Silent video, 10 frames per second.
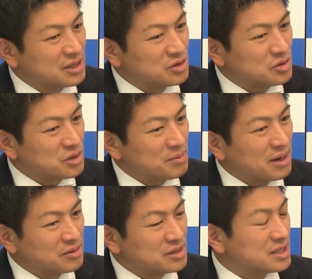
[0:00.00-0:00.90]
非常にま
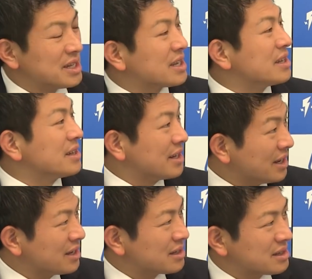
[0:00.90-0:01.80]
あ軍事政権で
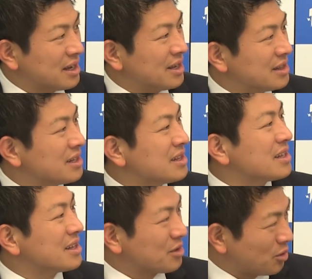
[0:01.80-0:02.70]
ね、はい、大変だった
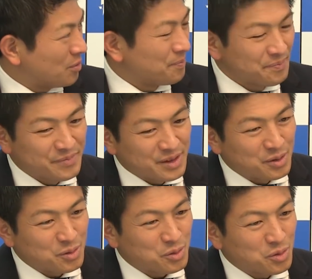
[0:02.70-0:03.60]
んだと
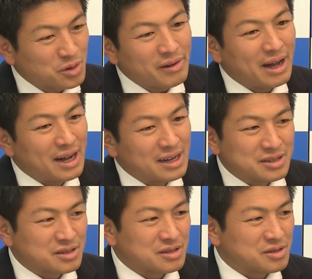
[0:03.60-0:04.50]
いうことは
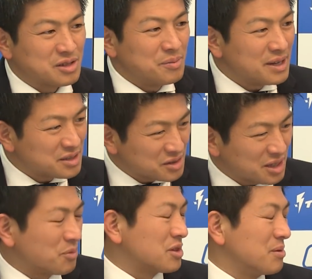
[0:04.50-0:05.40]
イメージとし
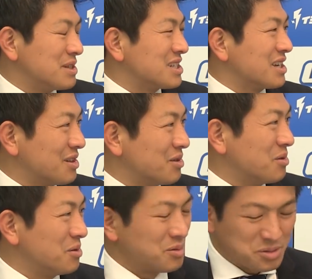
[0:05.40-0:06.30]
ては持ってました
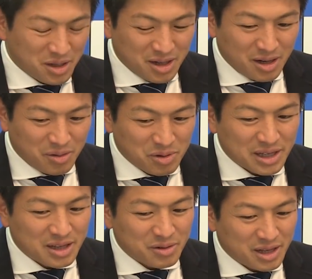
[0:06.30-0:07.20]
ど、うん、なんかこの
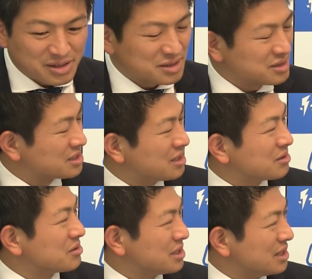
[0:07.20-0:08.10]
間の虐殺事
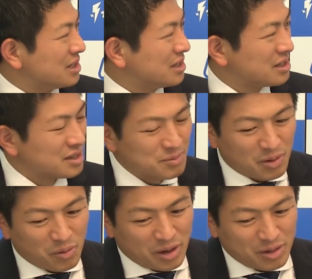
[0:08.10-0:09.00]
件といい、ええ、ま
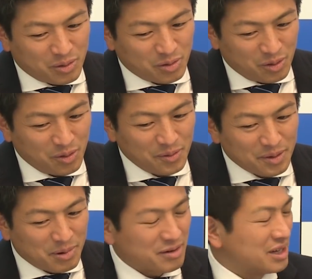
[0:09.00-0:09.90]
あ、今回のこの
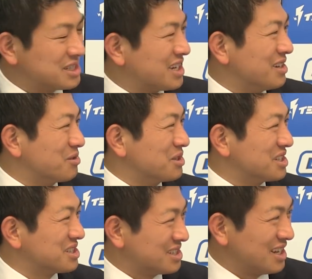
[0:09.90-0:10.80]
爆破事件といい
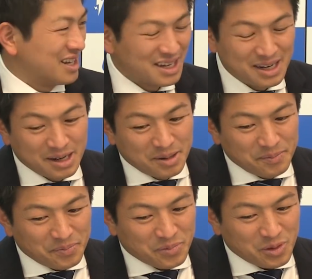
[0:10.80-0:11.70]
ですね、え、
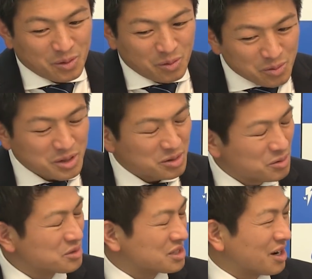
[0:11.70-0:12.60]
本当に人
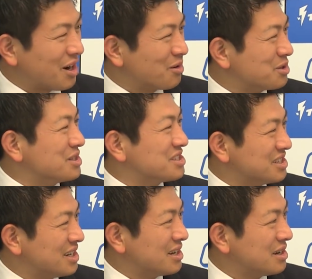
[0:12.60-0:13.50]
の命が軽いです
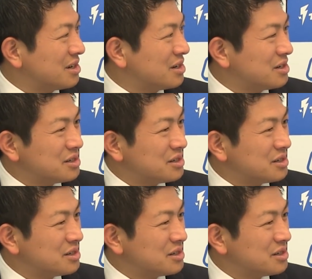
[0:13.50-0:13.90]
ねそうです、